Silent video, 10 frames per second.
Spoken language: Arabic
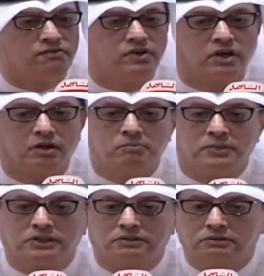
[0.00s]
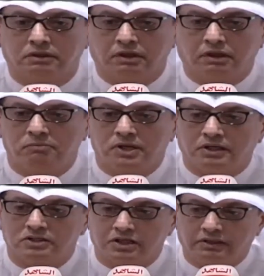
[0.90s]
في القمة, القمة
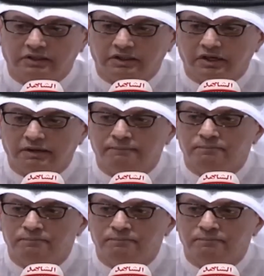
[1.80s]
الاقتصادية